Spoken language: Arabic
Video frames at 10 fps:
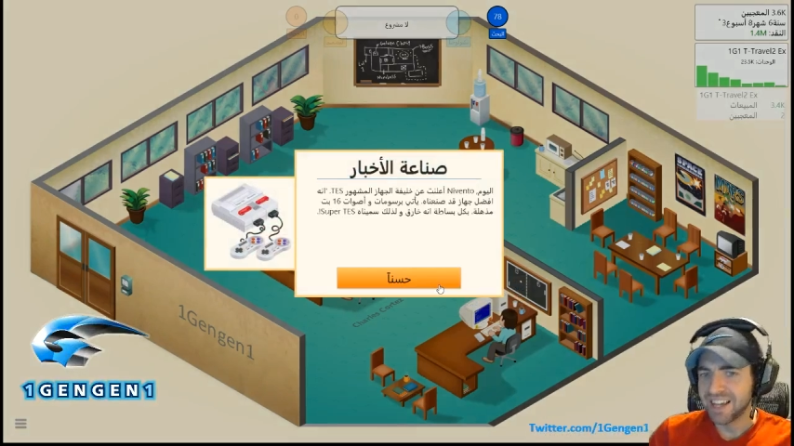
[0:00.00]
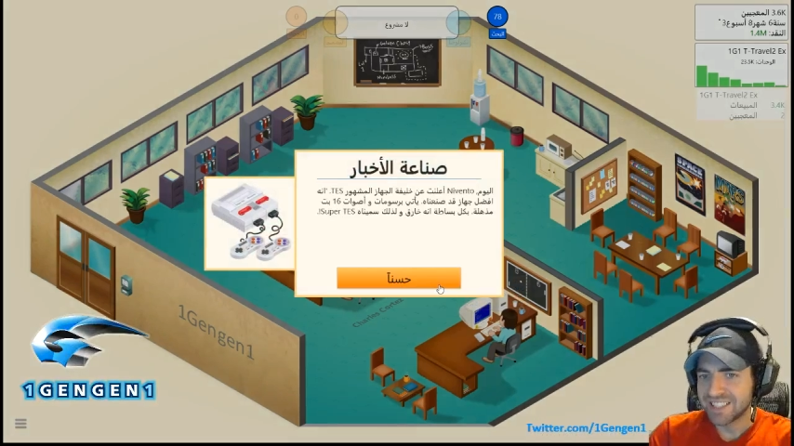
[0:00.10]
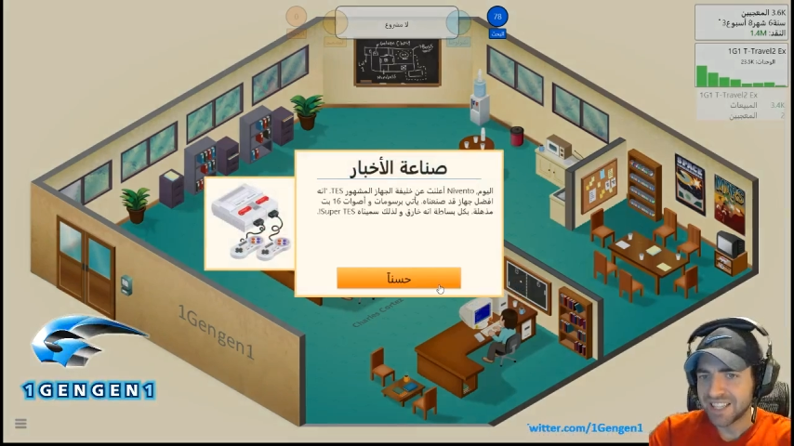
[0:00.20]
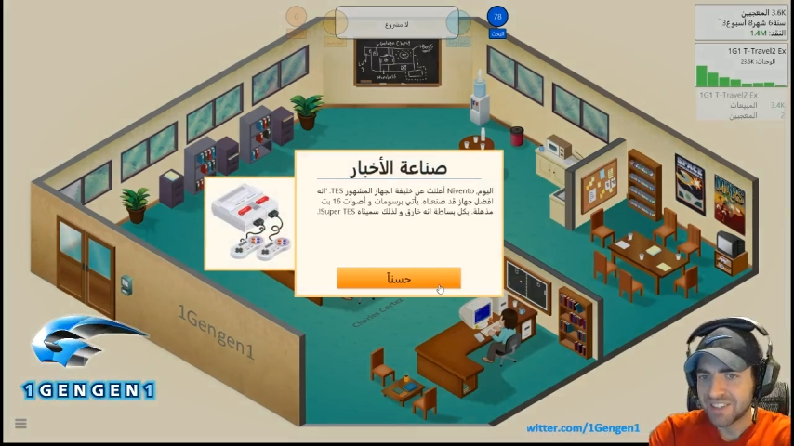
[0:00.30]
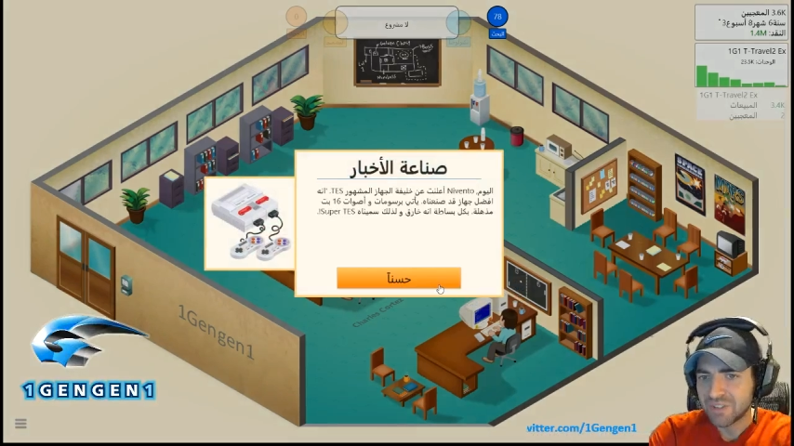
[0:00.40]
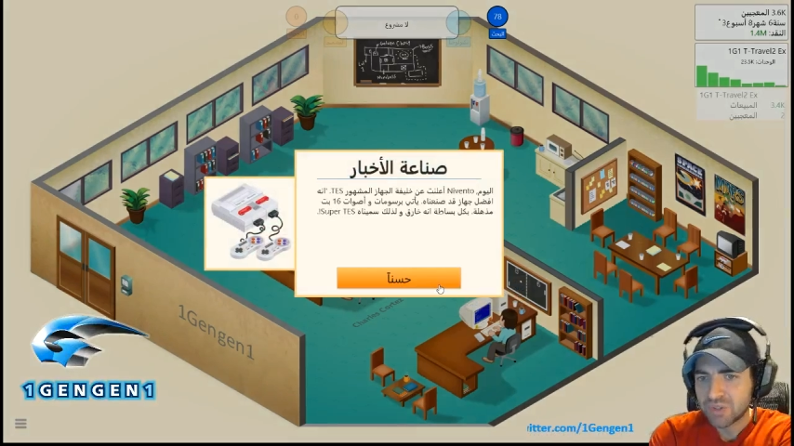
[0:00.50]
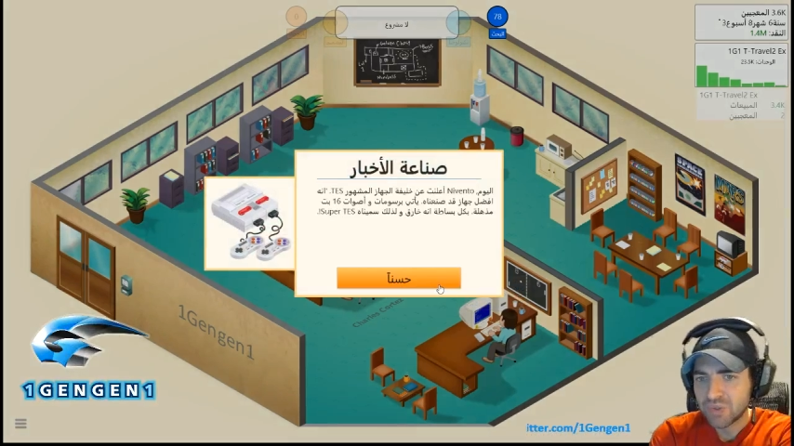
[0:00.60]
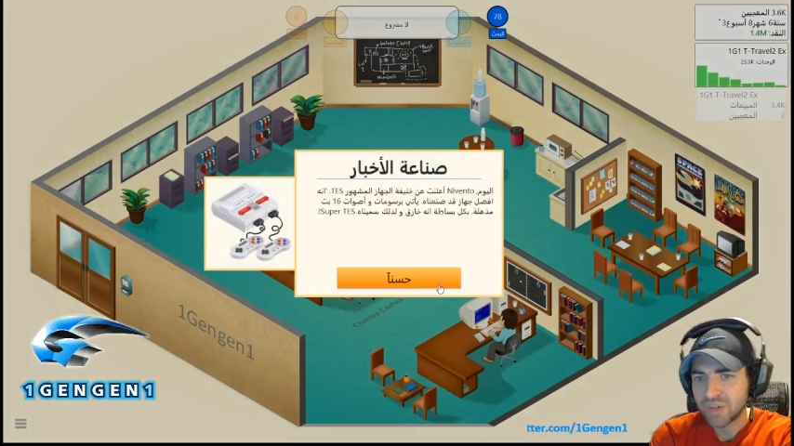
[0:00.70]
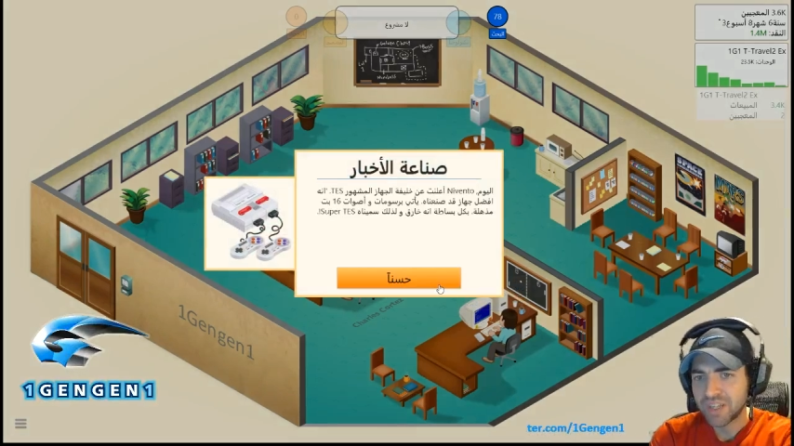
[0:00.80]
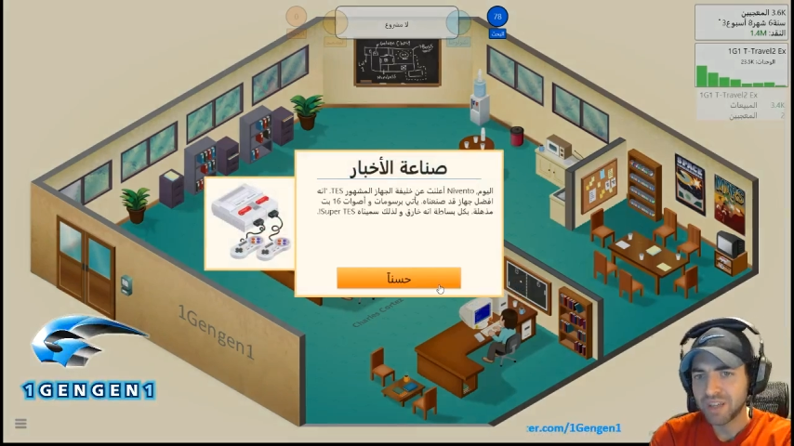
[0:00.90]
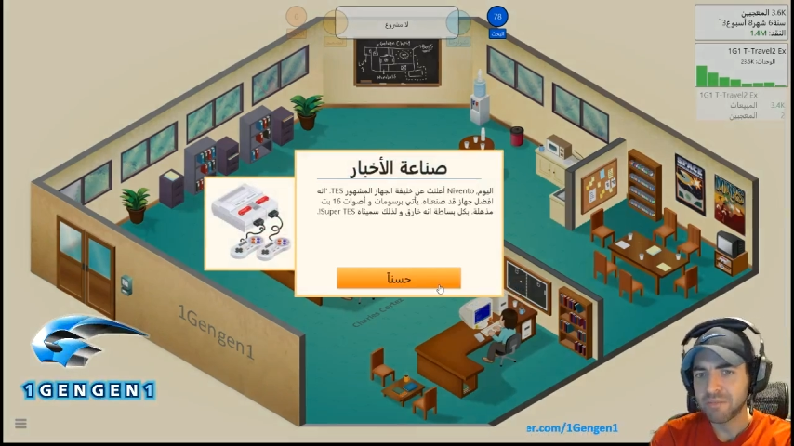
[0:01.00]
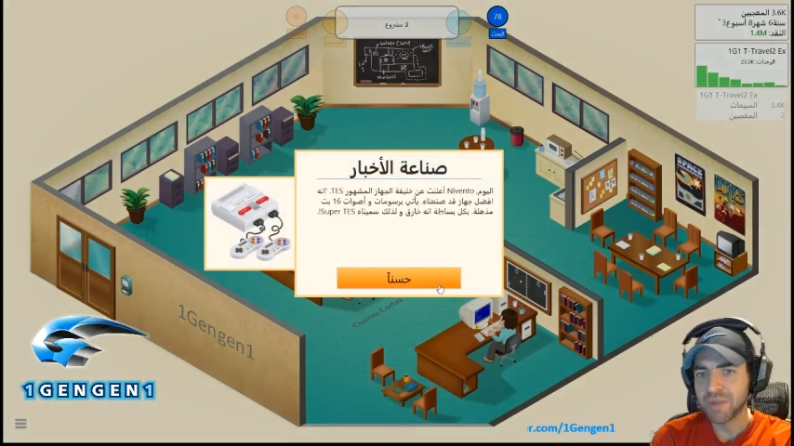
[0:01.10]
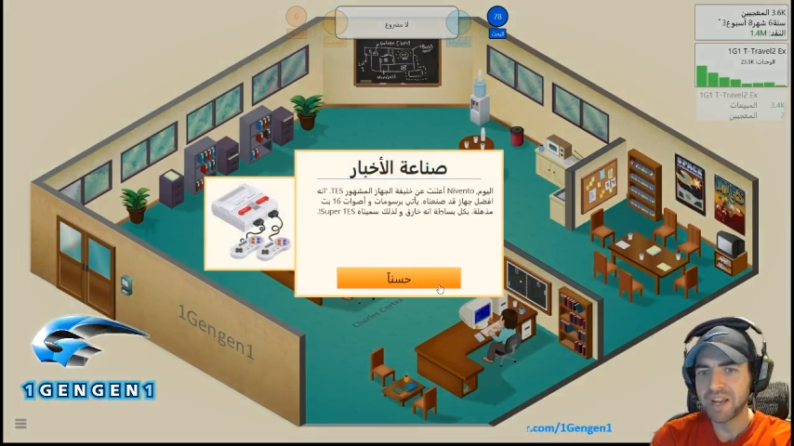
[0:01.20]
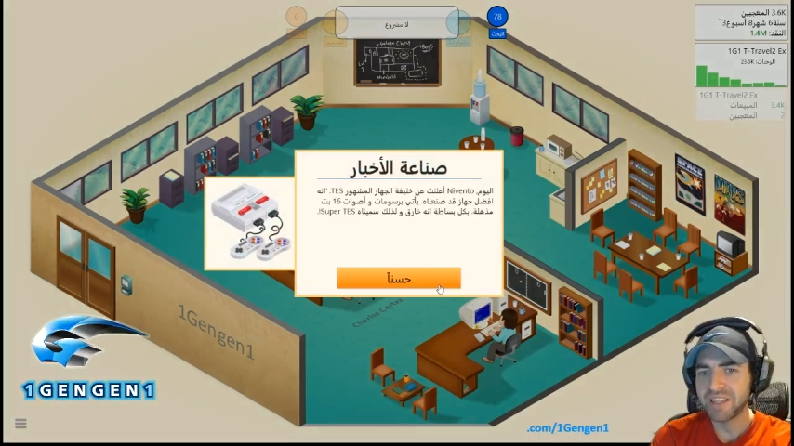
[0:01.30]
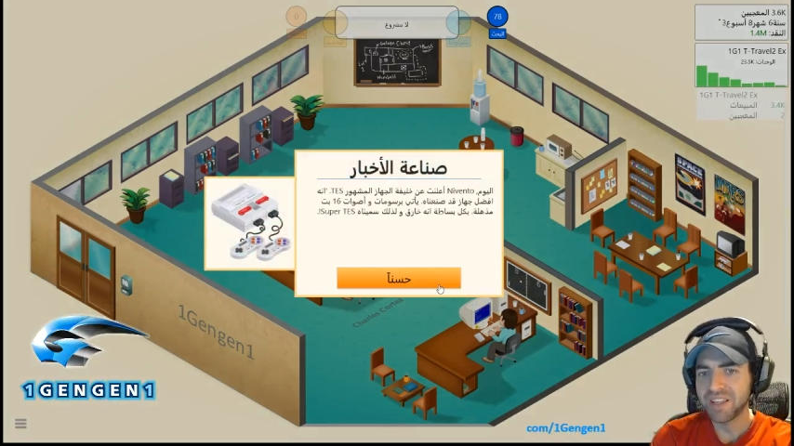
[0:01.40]
الجهاز الاسطوري
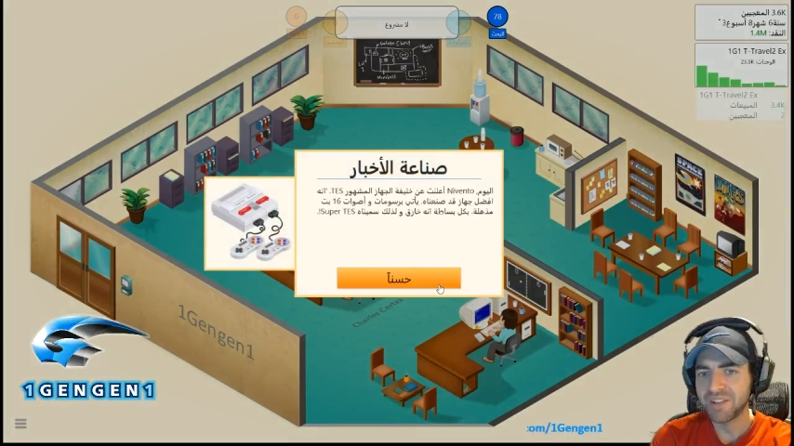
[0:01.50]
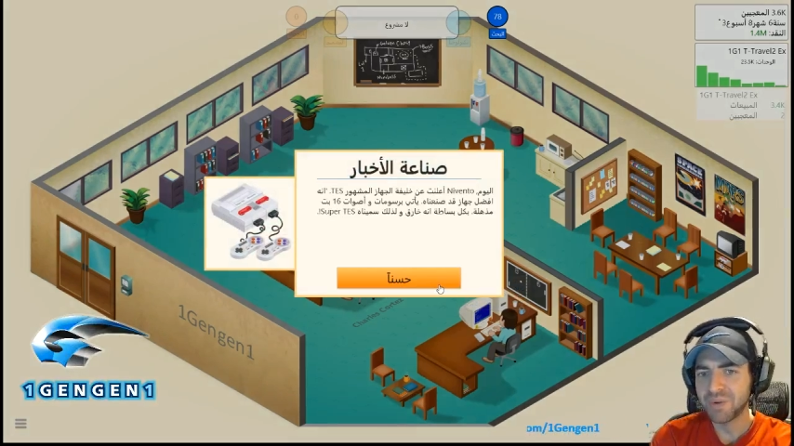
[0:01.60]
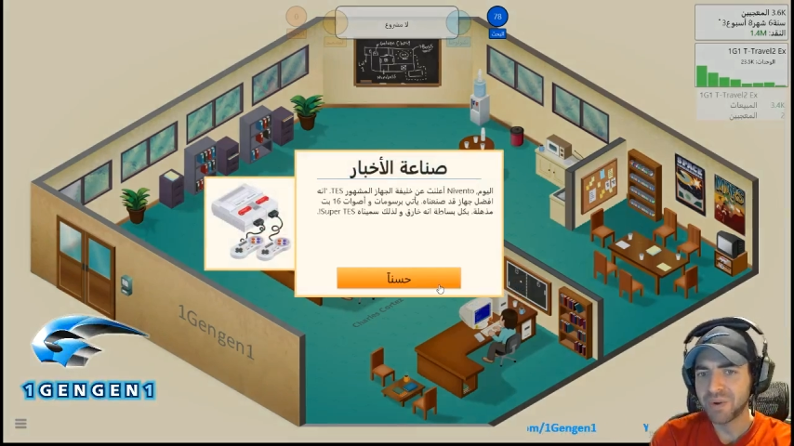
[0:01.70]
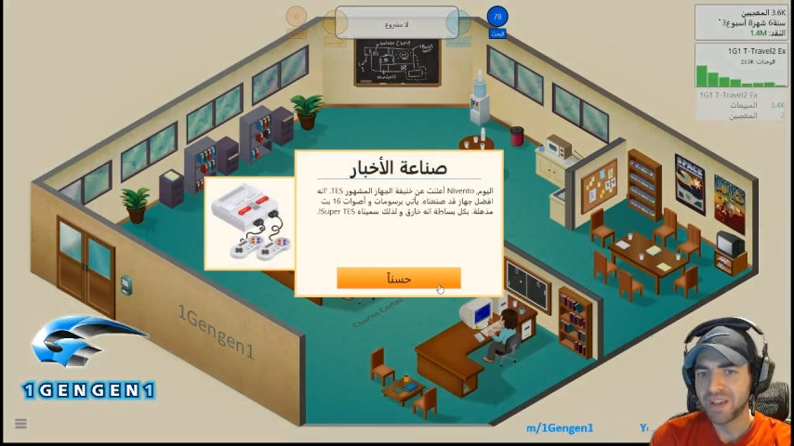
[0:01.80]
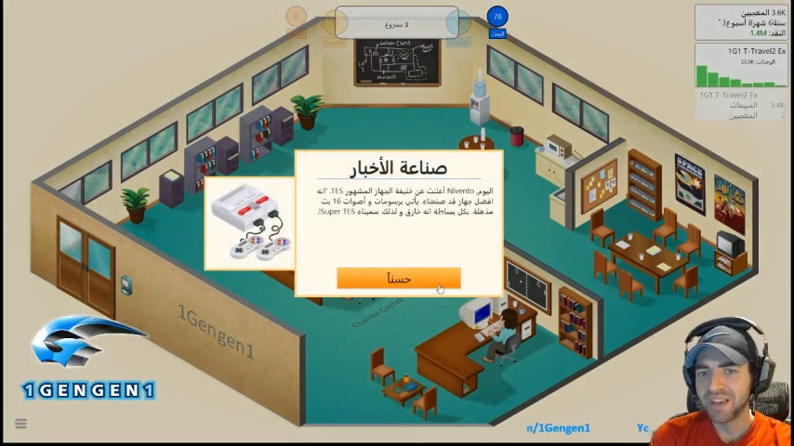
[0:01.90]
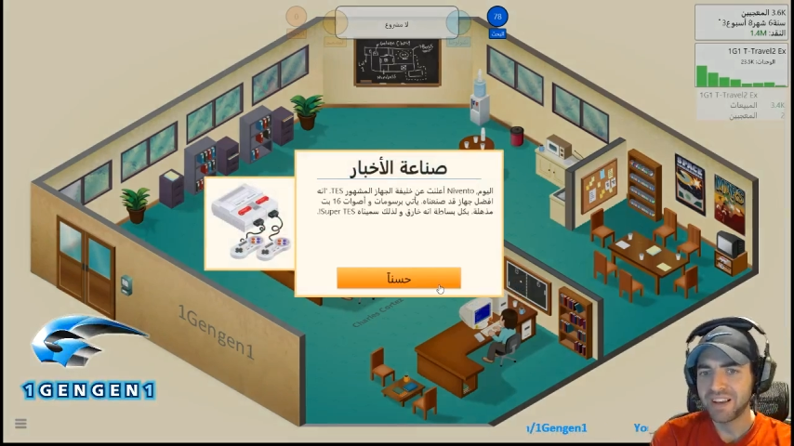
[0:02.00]
من نينتندو